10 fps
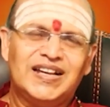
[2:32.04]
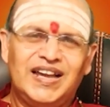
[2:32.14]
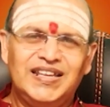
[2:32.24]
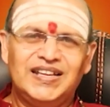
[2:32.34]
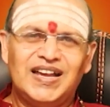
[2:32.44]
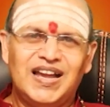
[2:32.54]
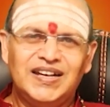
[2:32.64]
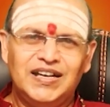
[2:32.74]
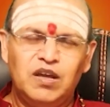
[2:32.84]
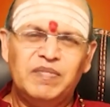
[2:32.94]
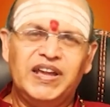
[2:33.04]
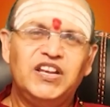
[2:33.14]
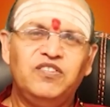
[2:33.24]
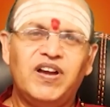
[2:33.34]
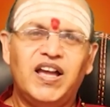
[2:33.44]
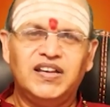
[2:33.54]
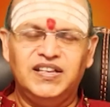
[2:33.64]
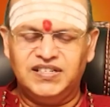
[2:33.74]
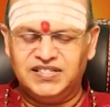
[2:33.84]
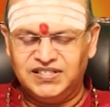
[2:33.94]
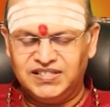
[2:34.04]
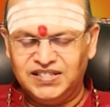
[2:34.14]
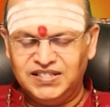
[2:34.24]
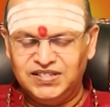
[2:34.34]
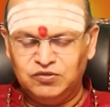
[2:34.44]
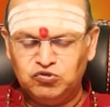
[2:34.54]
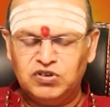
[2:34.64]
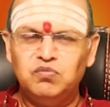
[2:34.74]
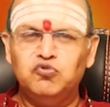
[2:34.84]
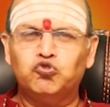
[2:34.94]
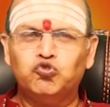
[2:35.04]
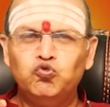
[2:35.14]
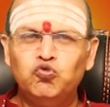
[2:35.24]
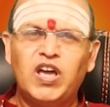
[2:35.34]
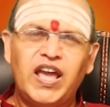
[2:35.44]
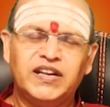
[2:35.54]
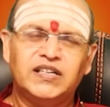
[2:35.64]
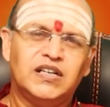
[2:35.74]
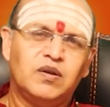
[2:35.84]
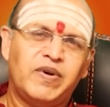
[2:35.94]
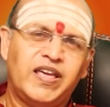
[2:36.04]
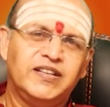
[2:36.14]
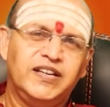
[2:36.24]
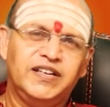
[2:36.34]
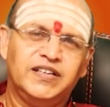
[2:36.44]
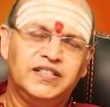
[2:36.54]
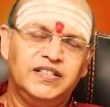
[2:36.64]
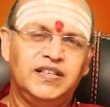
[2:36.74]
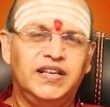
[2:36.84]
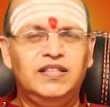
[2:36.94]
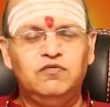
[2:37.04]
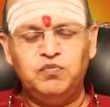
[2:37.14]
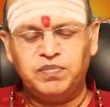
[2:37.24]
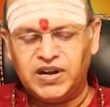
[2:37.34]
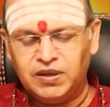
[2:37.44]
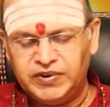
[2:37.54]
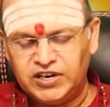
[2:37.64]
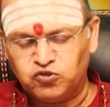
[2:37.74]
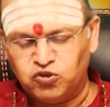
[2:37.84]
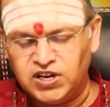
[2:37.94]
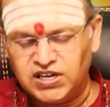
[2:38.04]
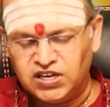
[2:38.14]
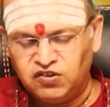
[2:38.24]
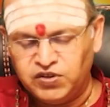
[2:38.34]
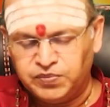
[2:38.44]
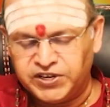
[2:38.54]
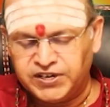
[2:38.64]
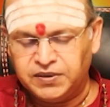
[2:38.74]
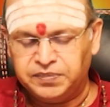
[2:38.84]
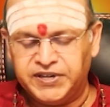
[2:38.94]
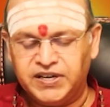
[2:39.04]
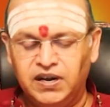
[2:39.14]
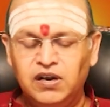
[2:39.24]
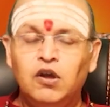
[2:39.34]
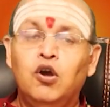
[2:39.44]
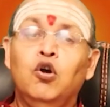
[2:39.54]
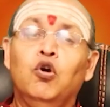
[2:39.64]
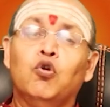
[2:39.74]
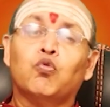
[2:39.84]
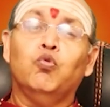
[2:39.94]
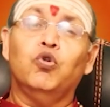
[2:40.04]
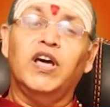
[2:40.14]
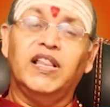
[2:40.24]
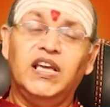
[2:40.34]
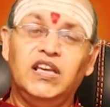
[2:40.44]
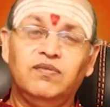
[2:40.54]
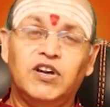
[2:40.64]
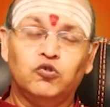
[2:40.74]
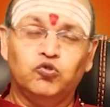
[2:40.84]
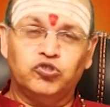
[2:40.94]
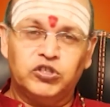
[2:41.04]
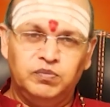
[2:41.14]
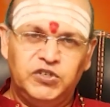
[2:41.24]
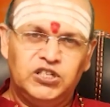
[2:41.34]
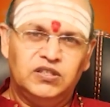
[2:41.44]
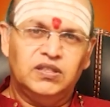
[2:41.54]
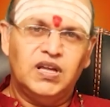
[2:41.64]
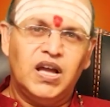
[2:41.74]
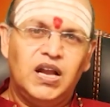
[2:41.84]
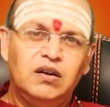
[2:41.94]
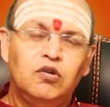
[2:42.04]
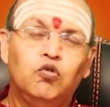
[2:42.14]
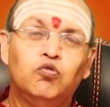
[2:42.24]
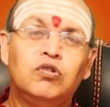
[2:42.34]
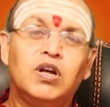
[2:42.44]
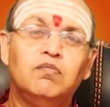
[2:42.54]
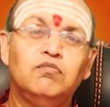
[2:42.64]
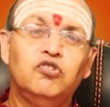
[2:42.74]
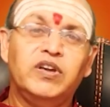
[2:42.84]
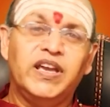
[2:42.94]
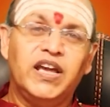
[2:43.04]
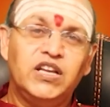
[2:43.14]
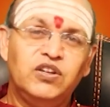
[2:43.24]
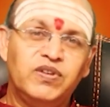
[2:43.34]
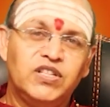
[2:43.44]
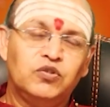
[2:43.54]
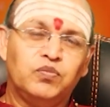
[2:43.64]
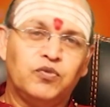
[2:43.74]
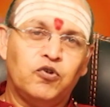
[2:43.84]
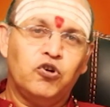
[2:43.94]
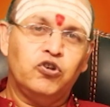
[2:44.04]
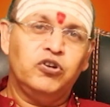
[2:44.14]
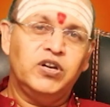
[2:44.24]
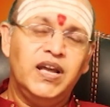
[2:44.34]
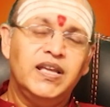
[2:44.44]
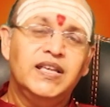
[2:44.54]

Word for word: கை காலெல்லாம் எரிவாக இருக்கின்றது உடம்பு சூடாக இருக்கிற மாதிரி இருக்குது இதுவும் பல பேர் சொல்ல கேள்விப்பட்டு இருப்பீர்கள் குலதெய்வ குற்றம் இருந்தால் உடம்பு எரிவது போன்ற